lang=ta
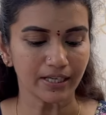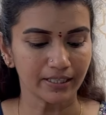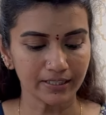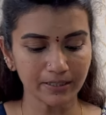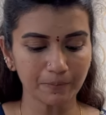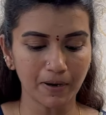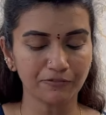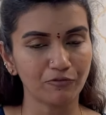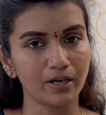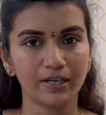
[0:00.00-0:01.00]
இந்த பார்ட்
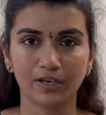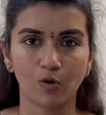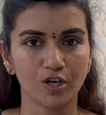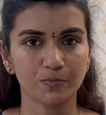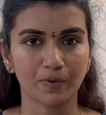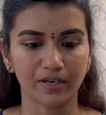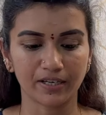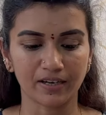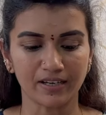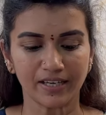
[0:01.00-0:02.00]
ஃபுல்லாக நீங்கள் வாஷ்
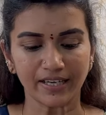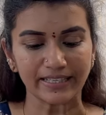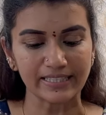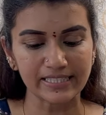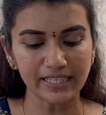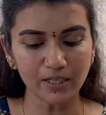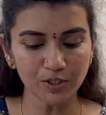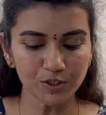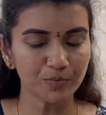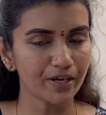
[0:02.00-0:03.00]
பண்ணிக்கலாம் இந்த சிலிக்கான்
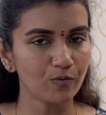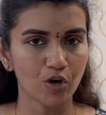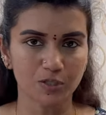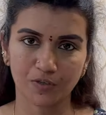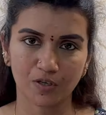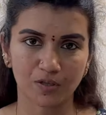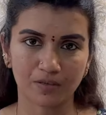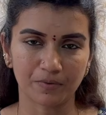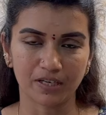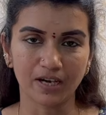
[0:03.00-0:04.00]
டியூப் ஏன் வாஷ் பண்ணக்கூடாது
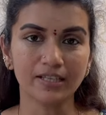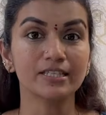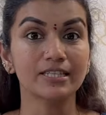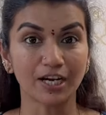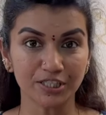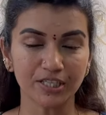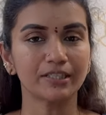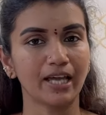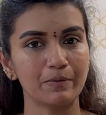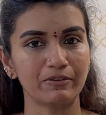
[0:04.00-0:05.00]
அப்படின்னா இந்த சக்ஷன்
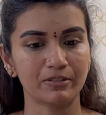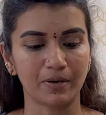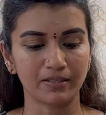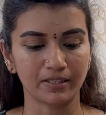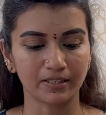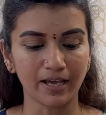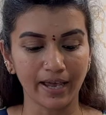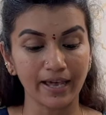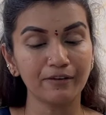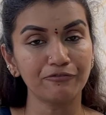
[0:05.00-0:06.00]
டைமில் வந்து பார்த்தீங்கன்னா
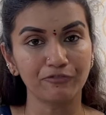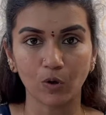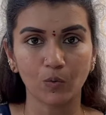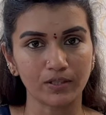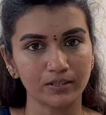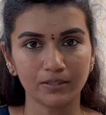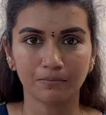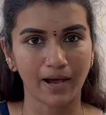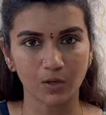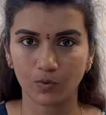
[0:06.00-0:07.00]
ஏர் ஃப்ளோ வந்து
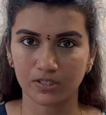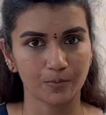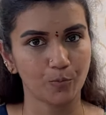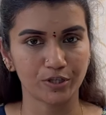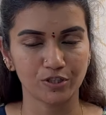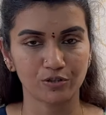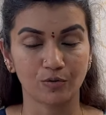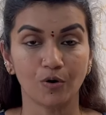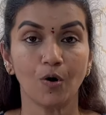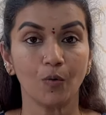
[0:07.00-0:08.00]
பேக்வர்ட்ஸாக
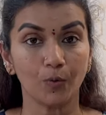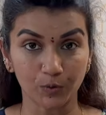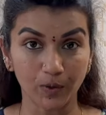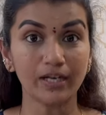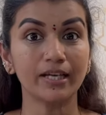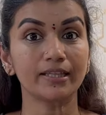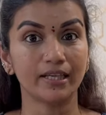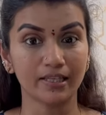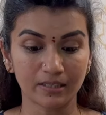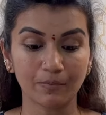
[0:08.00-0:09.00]
போயிட்டுருக்கும் ஒருவேளை நீங்கள்
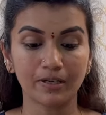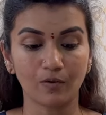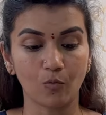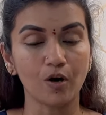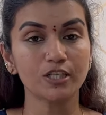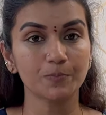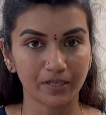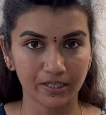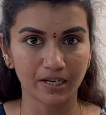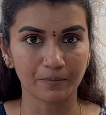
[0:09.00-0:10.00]
தெரியாதனமாக நீங்கள் வாஷ்
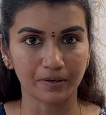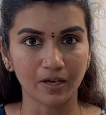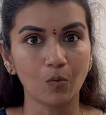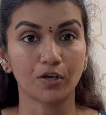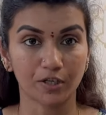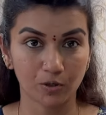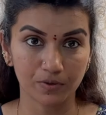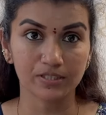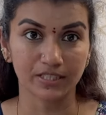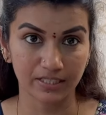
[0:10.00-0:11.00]
பண்ணிட்டீங்க அப்படின்னா வாட்டர்
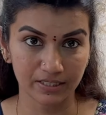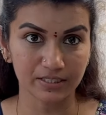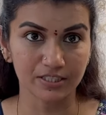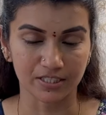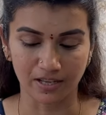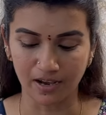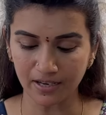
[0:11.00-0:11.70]
டாப்லெட்ஸ் இருந்துச்சுன்னா